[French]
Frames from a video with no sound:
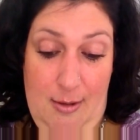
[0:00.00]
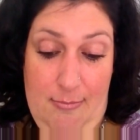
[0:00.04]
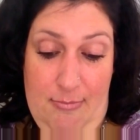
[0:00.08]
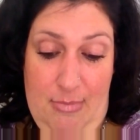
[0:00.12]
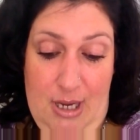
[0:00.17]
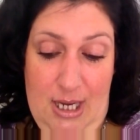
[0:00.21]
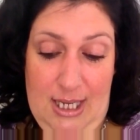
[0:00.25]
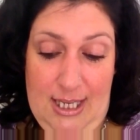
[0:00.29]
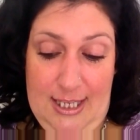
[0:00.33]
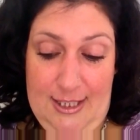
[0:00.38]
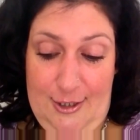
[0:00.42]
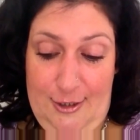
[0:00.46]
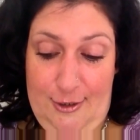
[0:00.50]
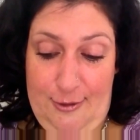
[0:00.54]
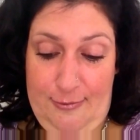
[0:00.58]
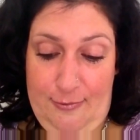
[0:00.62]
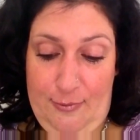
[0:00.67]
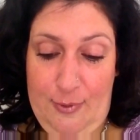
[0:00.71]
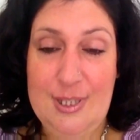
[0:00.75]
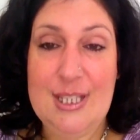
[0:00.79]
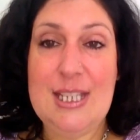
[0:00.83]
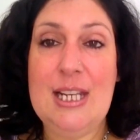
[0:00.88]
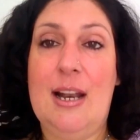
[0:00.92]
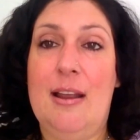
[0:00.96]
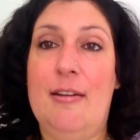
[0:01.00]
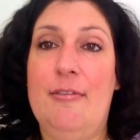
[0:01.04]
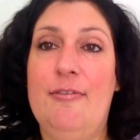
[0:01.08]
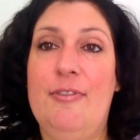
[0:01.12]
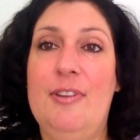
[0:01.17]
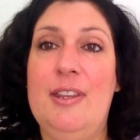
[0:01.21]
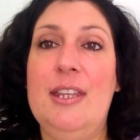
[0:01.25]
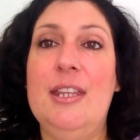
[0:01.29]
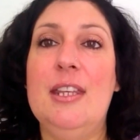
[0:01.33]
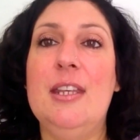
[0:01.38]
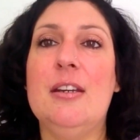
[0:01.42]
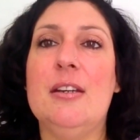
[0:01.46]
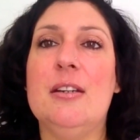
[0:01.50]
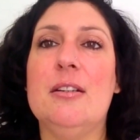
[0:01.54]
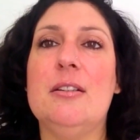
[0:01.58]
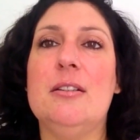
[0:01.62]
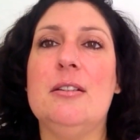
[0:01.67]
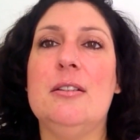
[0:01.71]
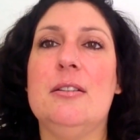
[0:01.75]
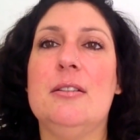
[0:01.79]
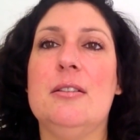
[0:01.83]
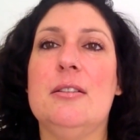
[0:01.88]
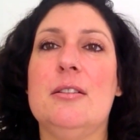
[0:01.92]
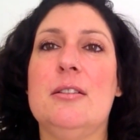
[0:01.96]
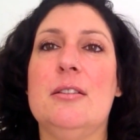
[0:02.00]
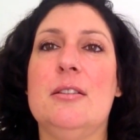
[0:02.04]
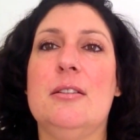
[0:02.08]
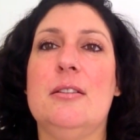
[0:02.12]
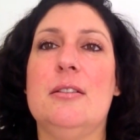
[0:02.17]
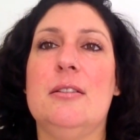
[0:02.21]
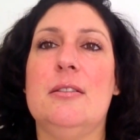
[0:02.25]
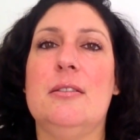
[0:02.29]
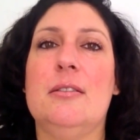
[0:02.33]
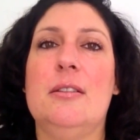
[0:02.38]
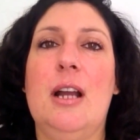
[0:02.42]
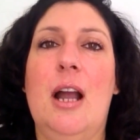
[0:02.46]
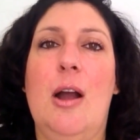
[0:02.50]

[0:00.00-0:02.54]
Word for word: Mais qu'est-ce que tu veux, c'est la vie. Euh,